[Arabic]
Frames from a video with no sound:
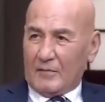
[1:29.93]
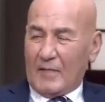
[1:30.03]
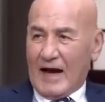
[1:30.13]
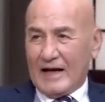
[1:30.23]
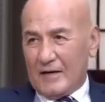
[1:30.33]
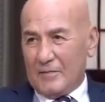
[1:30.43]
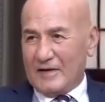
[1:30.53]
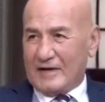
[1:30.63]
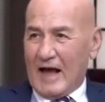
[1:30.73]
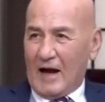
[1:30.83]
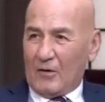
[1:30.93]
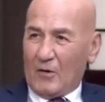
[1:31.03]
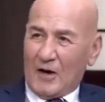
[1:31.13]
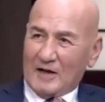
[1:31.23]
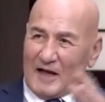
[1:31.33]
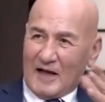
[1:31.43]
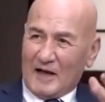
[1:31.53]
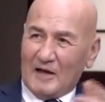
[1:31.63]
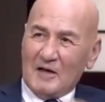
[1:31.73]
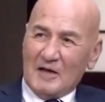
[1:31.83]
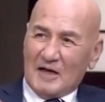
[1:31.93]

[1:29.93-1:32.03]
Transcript: المعلم بتاعه انا